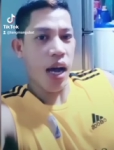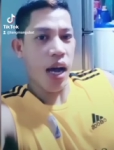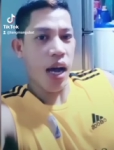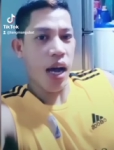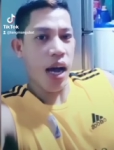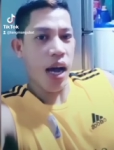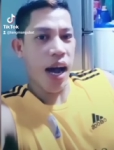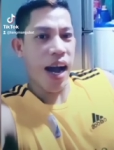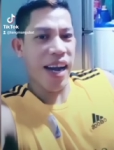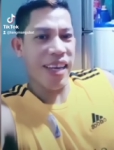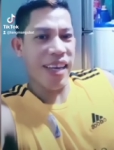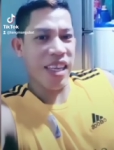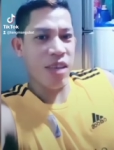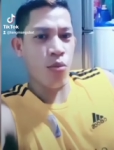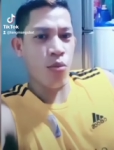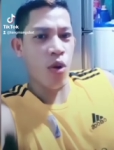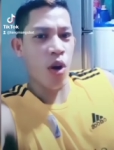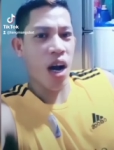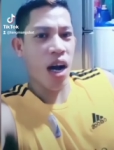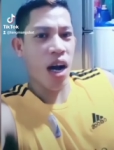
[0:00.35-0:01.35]
aanihin
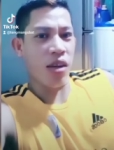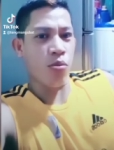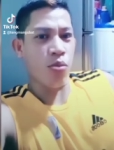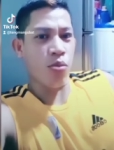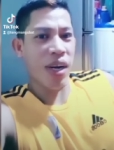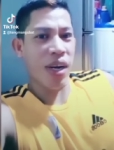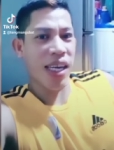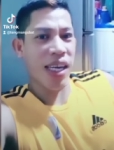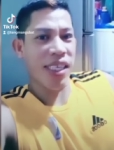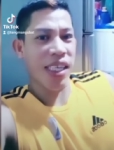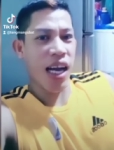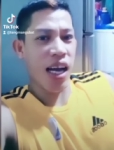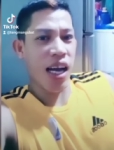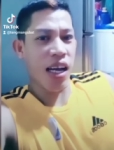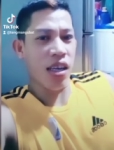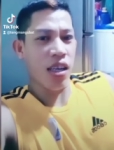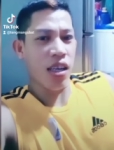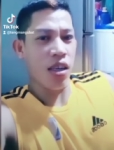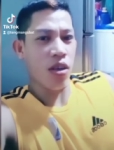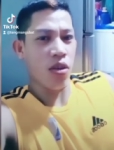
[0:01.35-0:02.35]
mo yung maganda
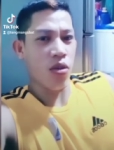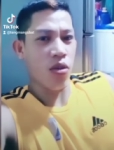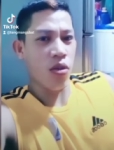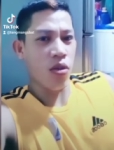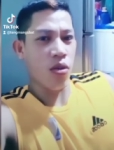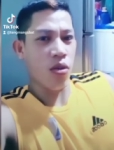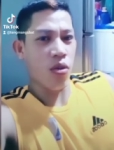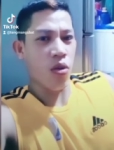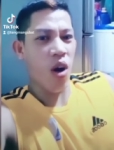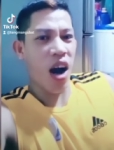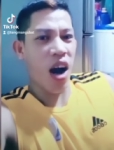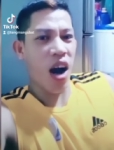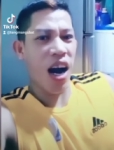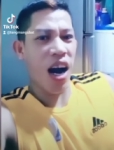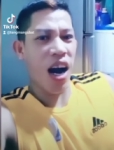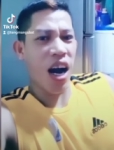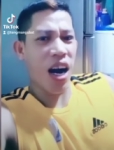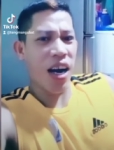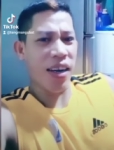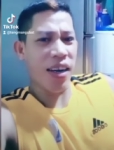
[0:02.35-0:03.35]

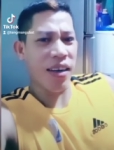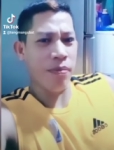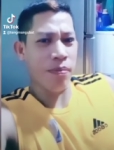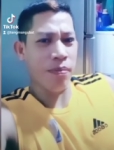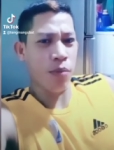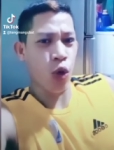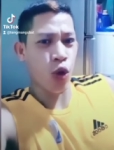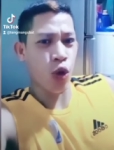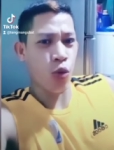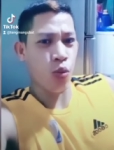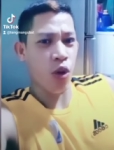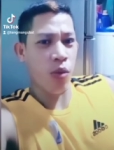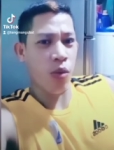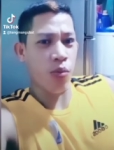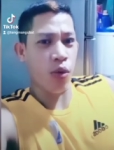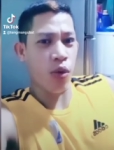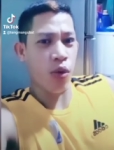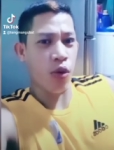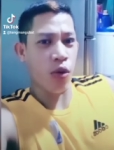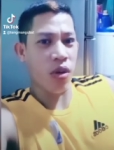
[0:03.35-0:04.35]
kung pagdukot mo ay
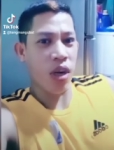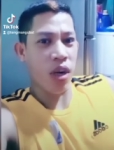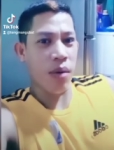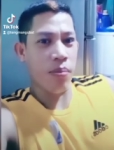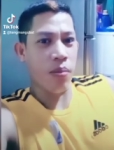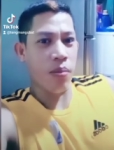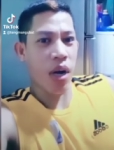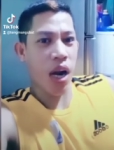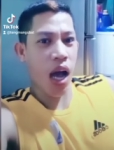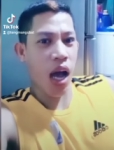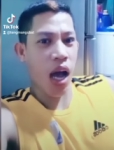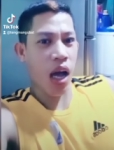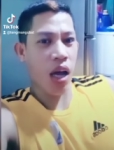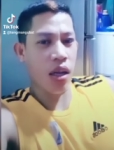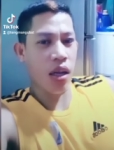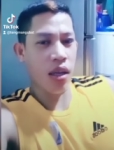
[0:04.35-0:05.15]
puro lambra. Oh.